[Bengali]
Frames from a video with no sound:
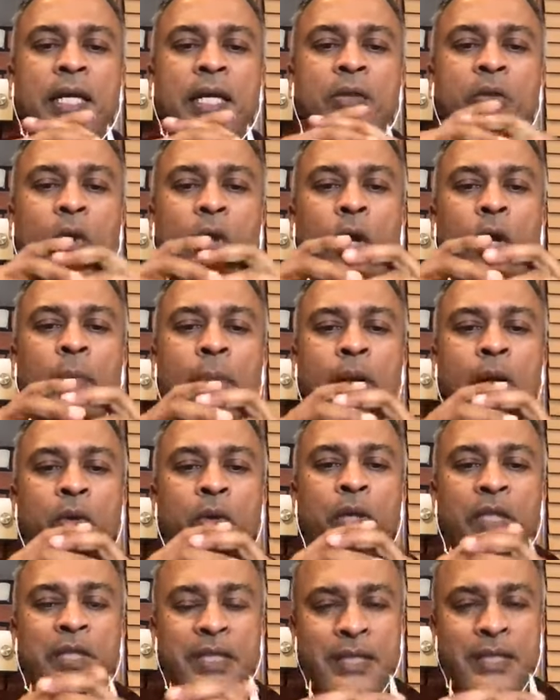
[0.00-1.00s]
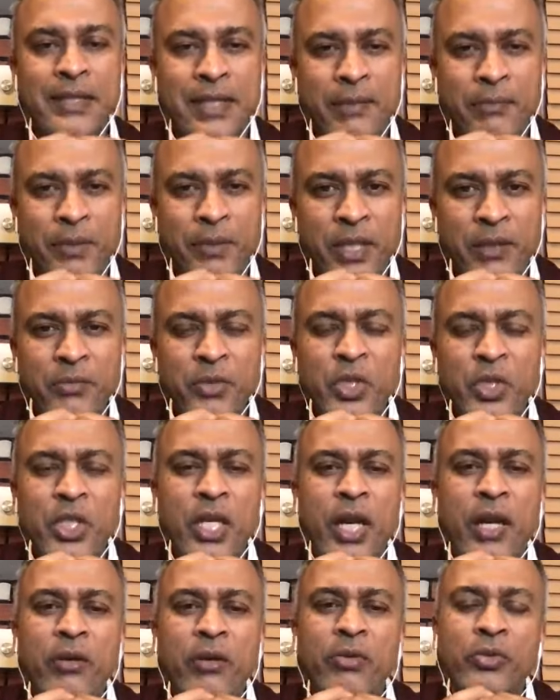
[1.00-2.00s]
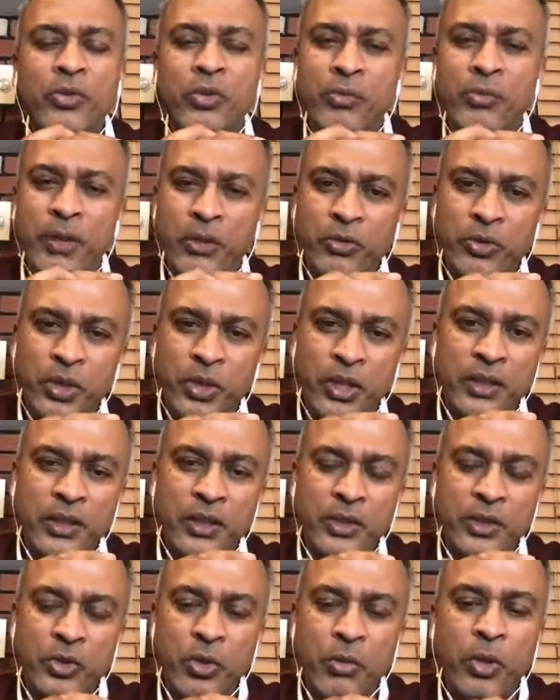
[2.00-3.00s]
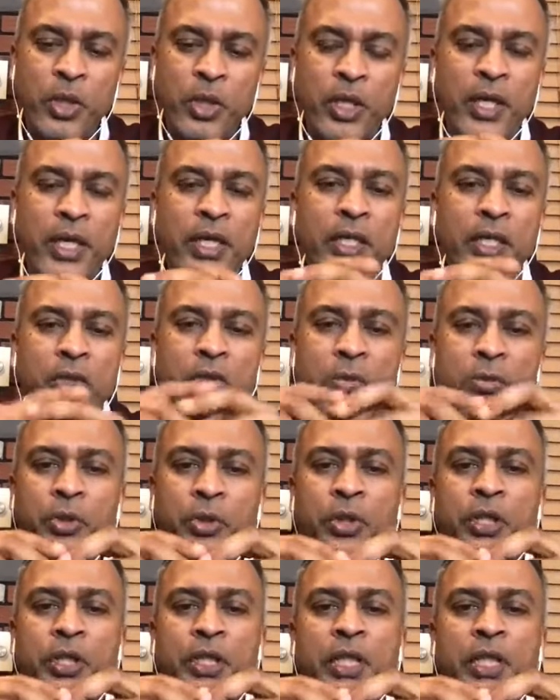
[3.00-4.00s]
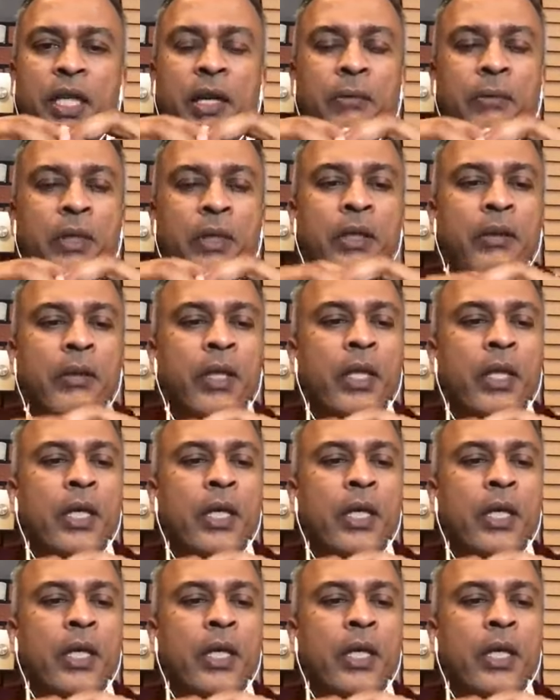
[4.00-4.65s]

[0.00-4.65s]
একটু লম্বা হয়ে যায় সামটাইম জি এখন তো মানুষের হাতে সময় এই সময়টিতে আমি